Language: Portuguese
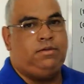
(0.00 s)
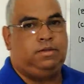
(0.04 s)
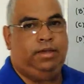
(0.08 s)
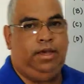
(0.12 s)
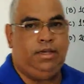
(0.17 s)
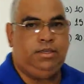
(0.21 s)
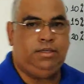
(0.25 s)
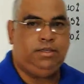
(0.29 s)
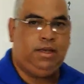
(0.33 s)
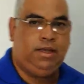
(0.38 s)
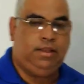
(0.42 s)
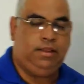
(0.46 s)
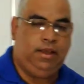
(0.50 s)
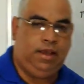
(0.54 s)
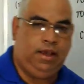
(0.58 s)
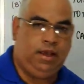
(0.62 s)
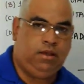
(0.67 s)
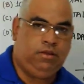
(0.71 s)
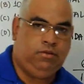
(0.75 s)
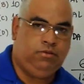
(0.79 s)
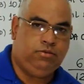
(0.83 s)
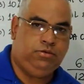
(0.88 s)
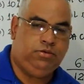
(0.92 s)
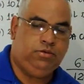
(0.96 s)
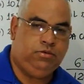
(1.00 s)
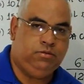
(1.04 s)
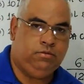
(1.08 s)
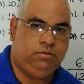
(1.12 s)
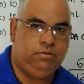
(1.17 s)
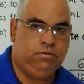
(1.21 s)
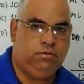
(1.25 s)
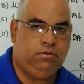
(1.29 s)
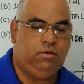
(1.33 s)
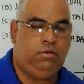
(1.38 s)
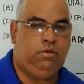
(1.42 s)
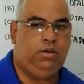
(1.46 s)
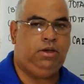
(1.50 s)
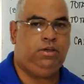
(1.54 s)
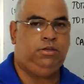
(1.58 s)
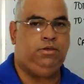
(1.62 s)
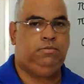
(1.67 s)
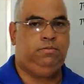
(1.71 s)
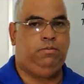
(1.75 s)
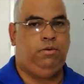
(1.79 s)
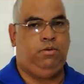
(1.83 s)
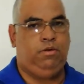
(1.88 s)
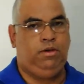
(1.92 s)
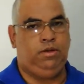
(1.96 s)
seis cadernos
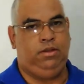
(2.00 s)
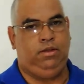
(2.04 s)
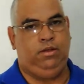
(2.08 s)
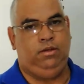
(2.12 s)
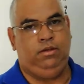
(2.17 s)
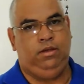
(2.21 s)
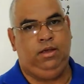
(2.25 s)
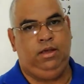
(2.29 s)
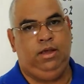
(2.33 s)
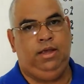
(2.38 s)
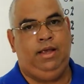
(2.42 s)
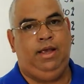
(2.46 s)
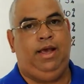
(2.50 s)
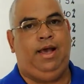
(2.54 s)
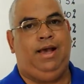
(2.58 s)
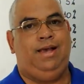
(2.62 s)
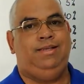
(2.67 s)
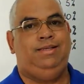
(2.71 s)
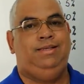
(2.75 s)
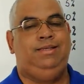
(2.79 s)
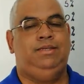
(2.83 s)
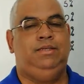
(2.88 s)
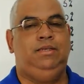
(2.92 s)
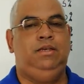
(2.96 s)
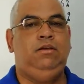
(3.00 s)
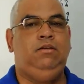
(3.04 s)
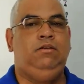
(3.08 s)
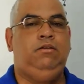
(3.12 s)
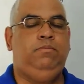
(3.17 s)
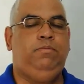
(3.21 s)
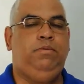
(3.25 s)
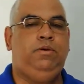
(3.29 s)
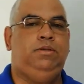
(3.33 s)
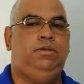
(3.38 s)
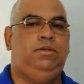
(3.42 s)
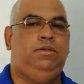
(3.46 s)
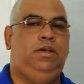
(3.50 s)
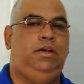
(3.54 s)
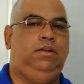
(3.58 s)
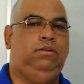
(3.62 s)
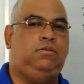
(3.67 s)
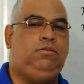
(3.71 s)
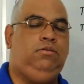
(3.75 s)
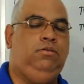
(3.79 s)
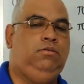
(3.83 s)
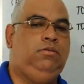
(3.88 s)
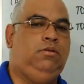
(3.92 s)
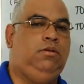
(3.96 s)
correspondem a
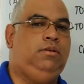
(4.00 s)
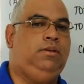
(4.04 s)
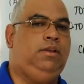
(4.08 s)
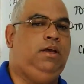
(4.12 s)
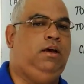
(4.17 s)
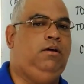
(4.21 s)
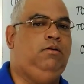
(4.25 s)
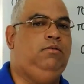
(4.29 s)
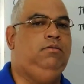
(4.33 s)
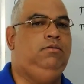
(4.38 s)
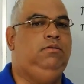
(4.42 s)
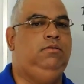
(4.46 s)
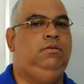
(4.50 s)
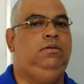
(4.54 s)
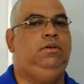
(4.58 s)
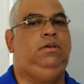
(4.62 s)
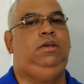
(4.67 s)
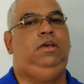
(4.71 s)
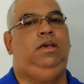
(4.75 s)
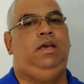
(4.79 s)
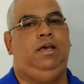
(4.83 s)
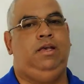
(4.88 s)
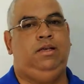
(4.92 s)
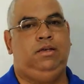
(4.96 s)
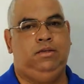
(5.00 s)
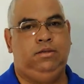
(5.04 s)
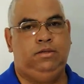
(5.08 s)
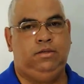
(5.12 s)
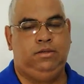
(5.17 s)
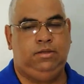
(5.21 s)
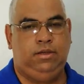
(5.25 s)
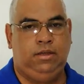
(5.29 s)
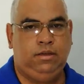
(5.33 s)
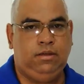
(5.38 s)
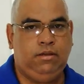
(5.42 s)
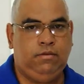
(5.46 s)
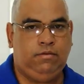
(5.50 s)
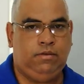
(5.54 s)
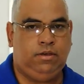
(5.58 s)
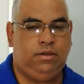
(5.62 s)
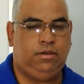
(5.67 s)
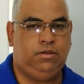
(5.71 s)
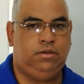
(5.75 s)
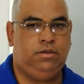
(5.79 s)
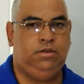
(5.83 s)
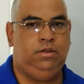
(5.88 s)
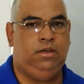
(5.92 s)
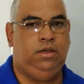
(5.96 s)
5% do total, que é
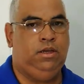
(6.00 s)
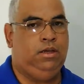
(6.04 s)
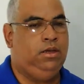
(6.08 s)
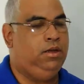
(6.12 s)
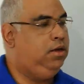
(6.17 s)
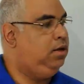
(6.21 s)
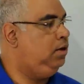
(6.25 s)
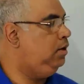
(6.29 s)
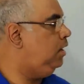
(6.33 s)
120.